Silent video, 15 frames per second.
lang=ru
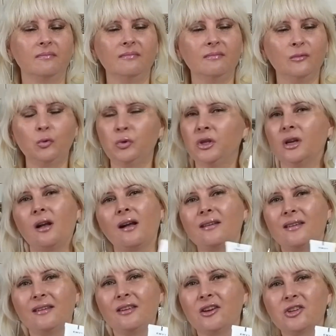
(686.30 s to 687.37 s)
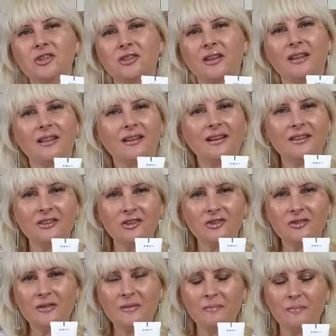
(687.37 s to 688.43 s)
Ну, никак я не ожидала,
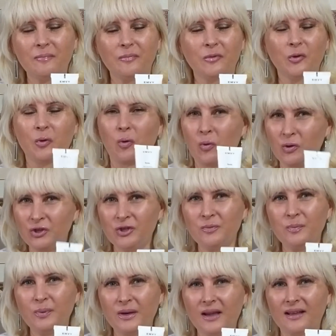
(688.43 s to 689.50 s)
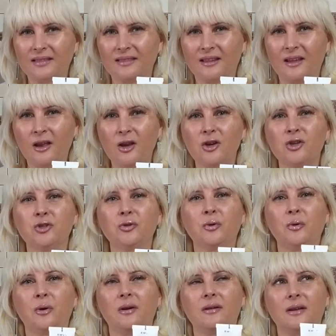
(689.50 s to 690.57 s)
конечно, но очень приятно,
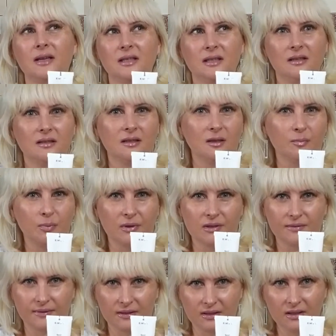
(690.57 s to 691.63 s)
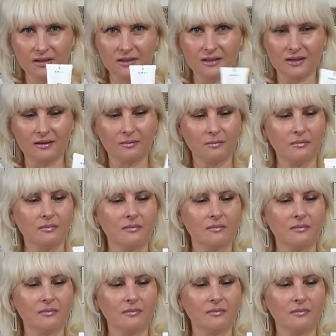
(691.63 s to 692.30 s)
что российские производители –